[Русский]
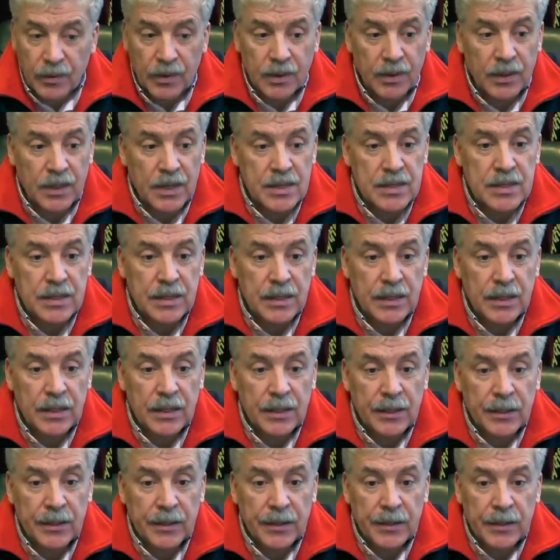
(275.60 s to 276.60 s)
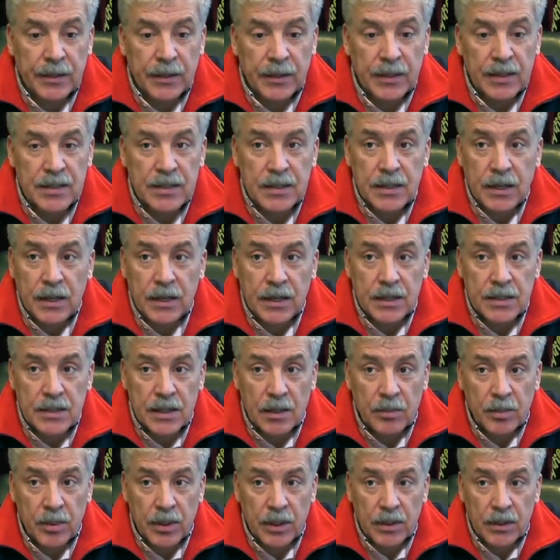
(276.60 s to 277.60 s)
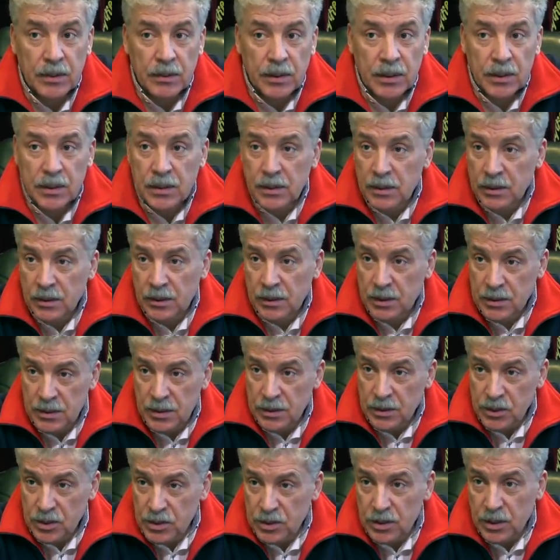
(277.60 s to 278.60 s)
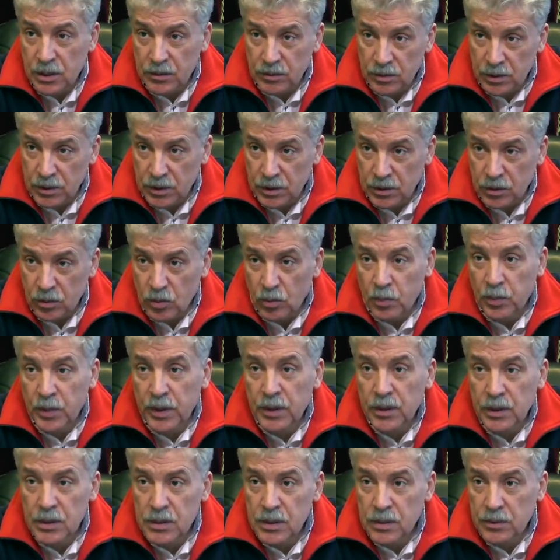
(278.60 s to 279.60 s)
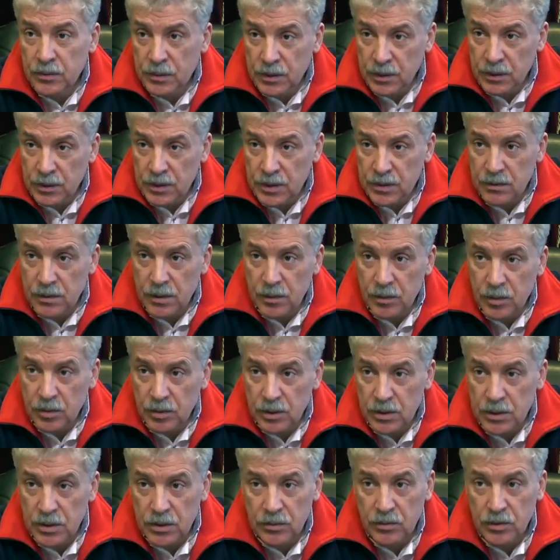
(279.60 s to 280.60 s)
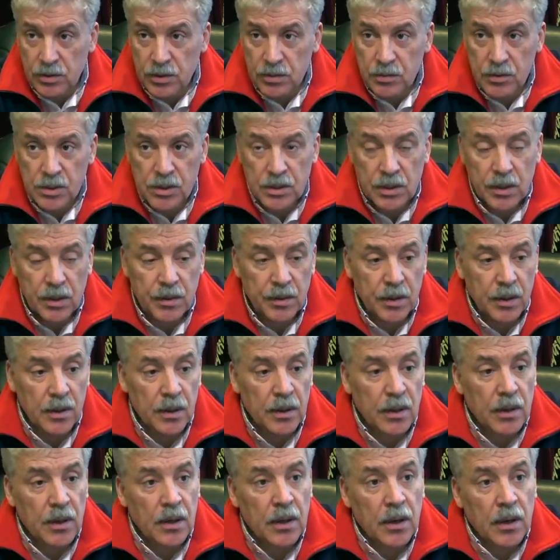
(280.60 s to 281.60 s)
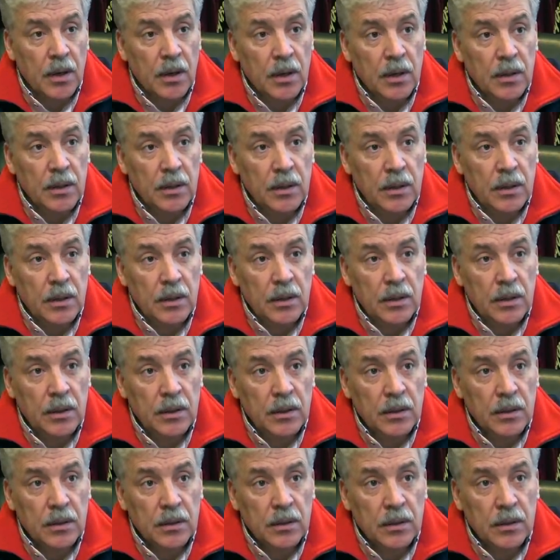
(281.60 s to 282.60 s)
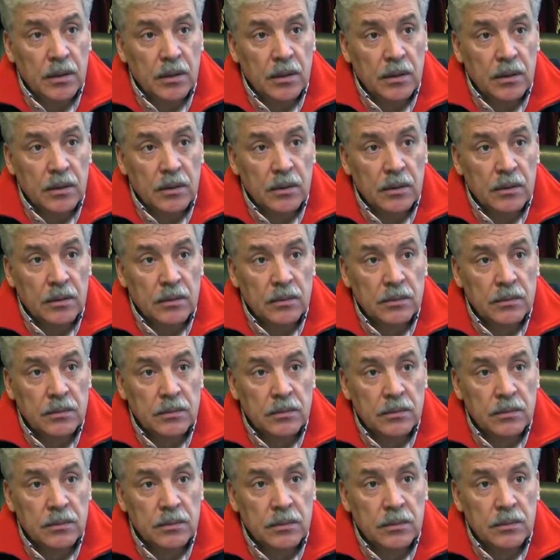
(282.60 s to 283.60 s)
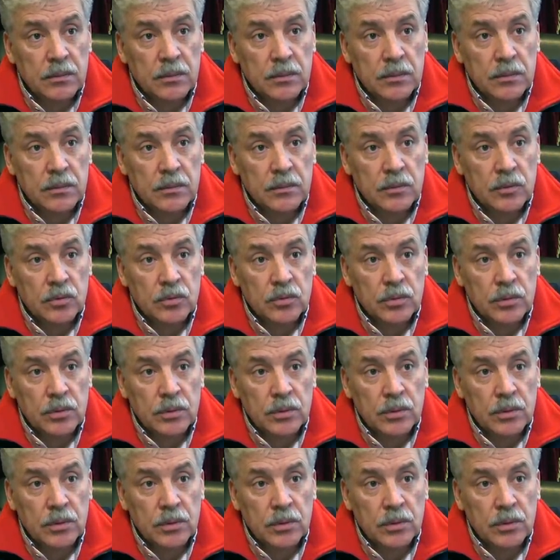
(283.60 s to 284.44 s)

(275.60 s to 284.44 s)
достигли средней зарплаты, это если не считать вот этих топ-менеджеров, так называемых, у нас их 8 человек, и э, ну,